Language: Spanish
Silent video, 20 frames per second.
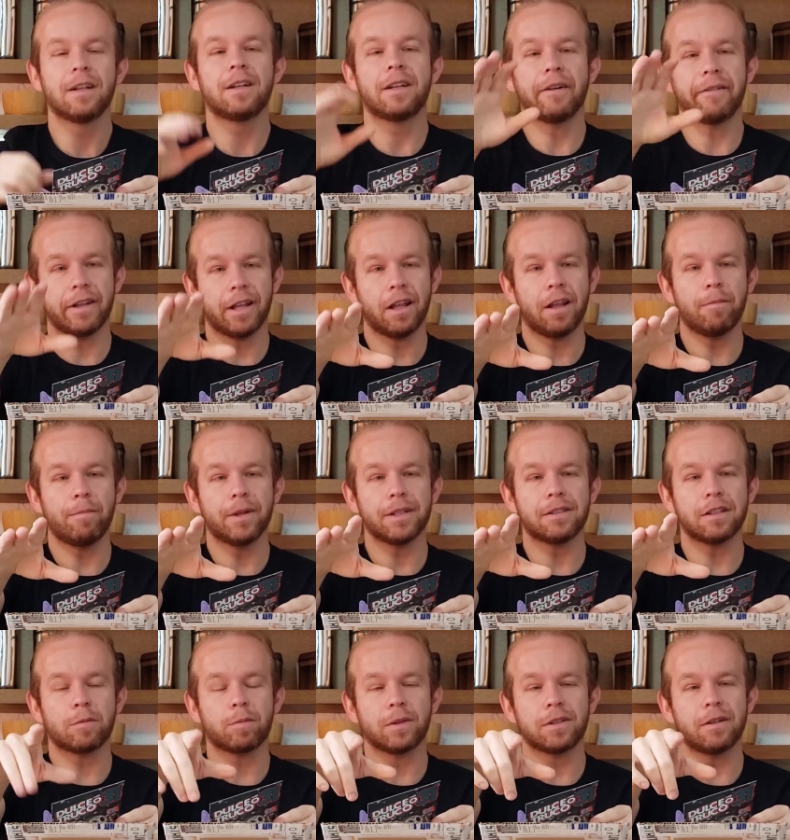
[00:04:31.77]
Navidad
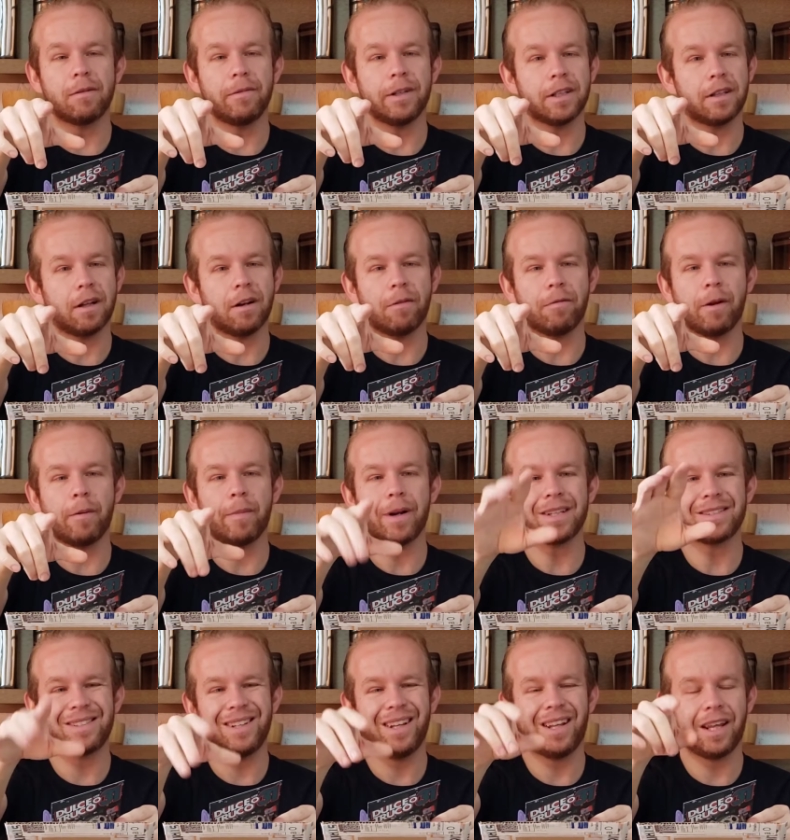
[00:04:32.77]
empieza después del 20 de noviembre,
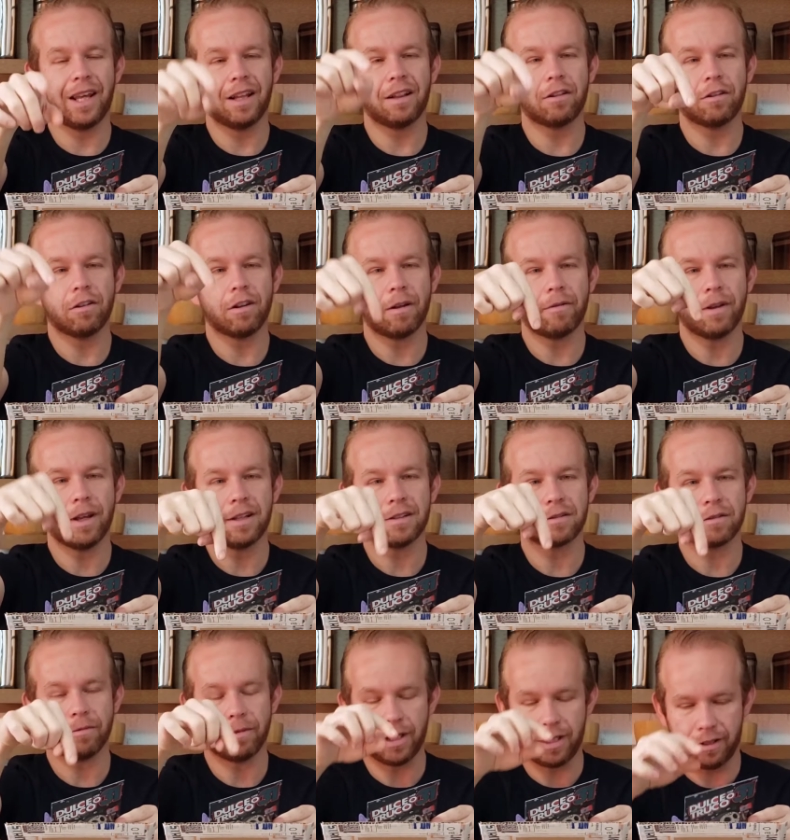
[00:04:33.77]
así que todavía
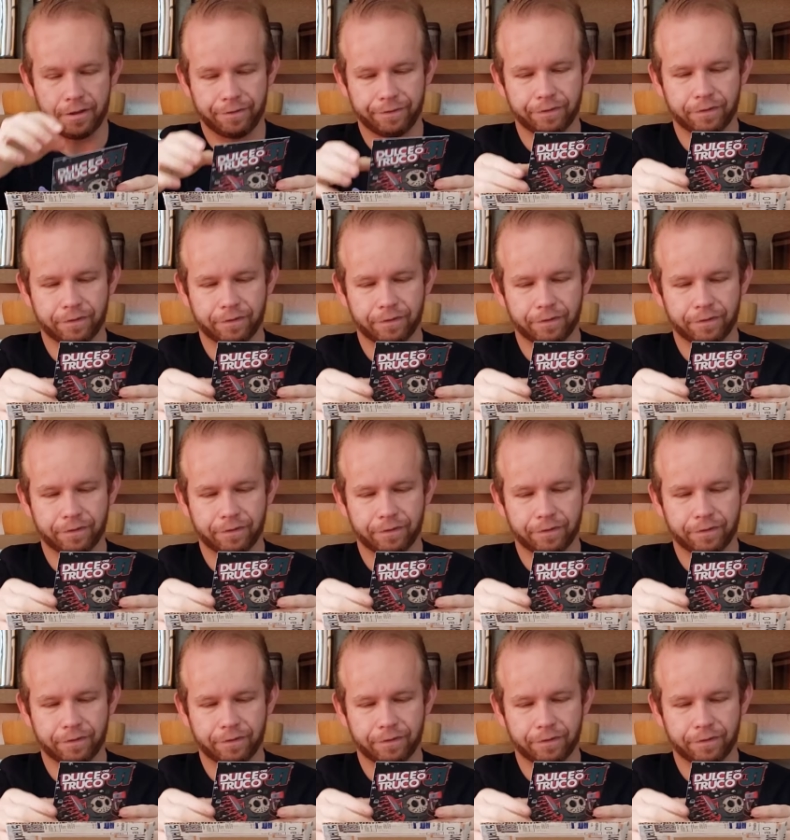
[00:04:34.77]
esto va bien.